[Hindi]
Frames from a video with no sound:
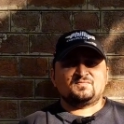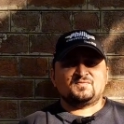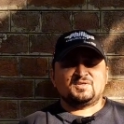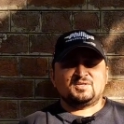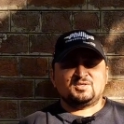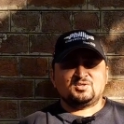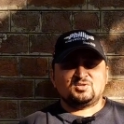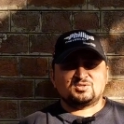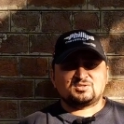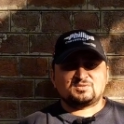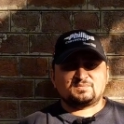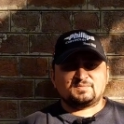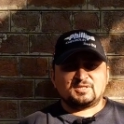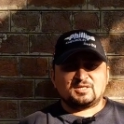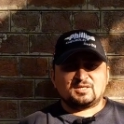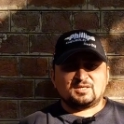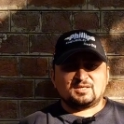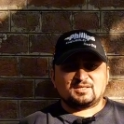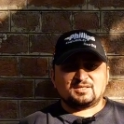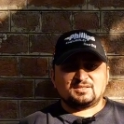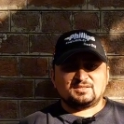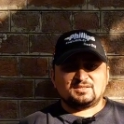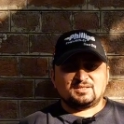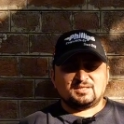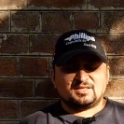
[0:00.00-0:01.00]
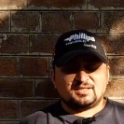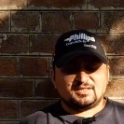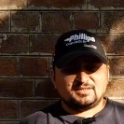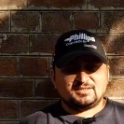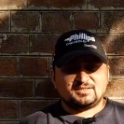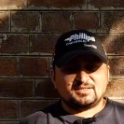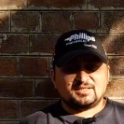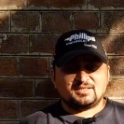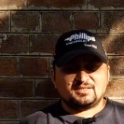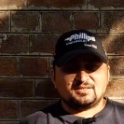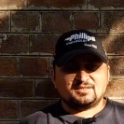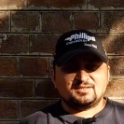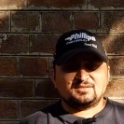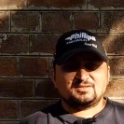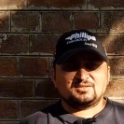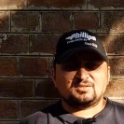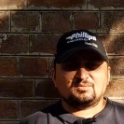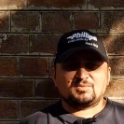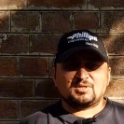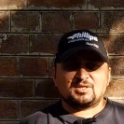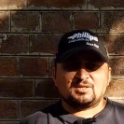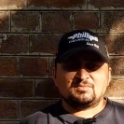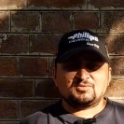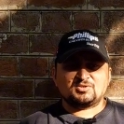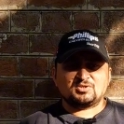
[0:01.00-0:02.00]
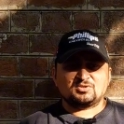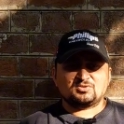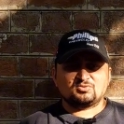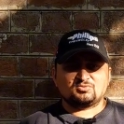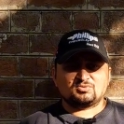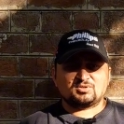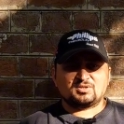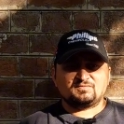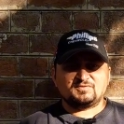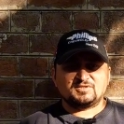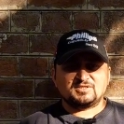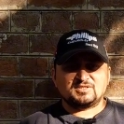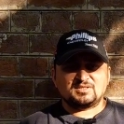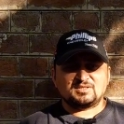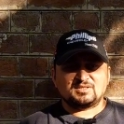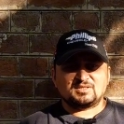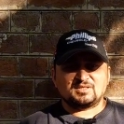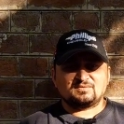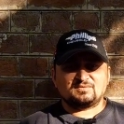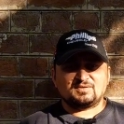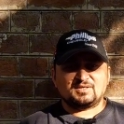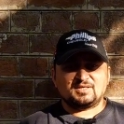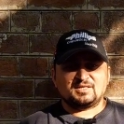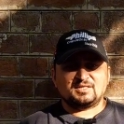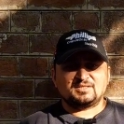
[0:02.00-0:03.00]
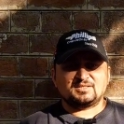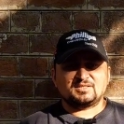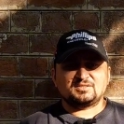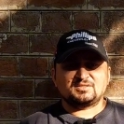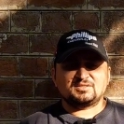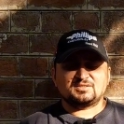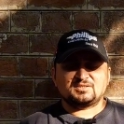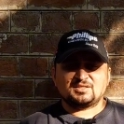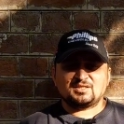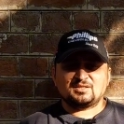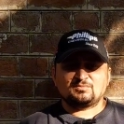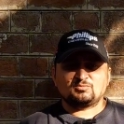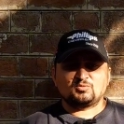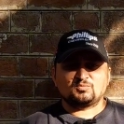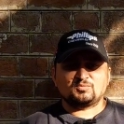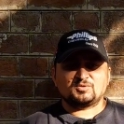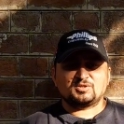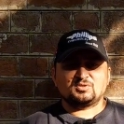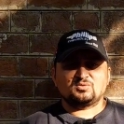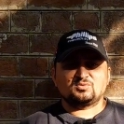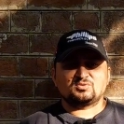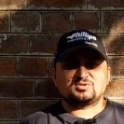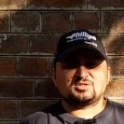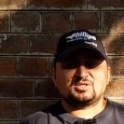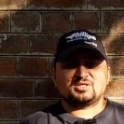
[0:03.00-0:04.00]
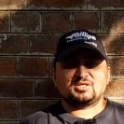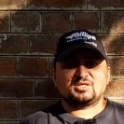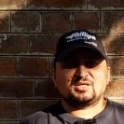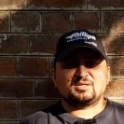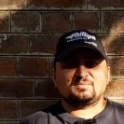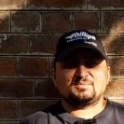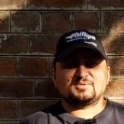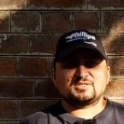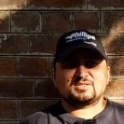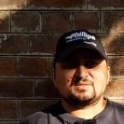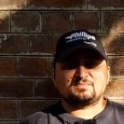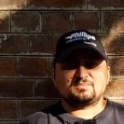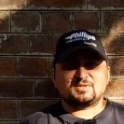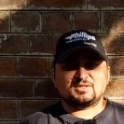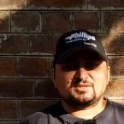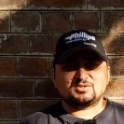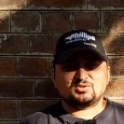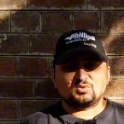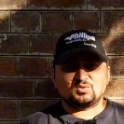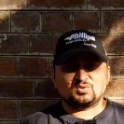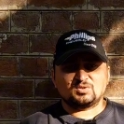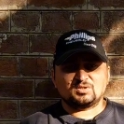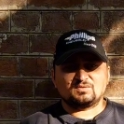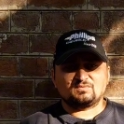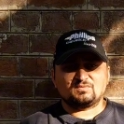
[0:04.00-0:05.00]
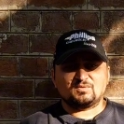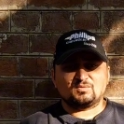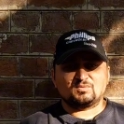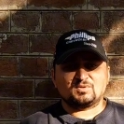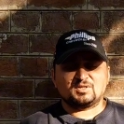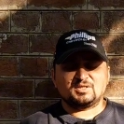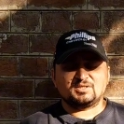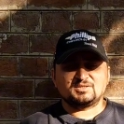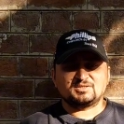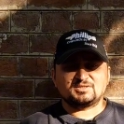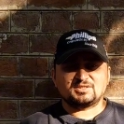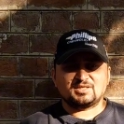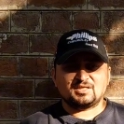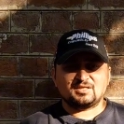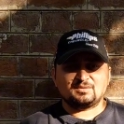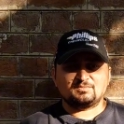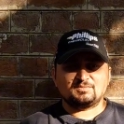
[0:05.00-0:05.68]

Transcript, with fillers: वीडियोस बना के दिखाई जाएँ तमाम छतों का विज़िट करवाया जाए जितना मुमकिन हो सकेगा मैं सबका शौक़ करवाऊँगा इन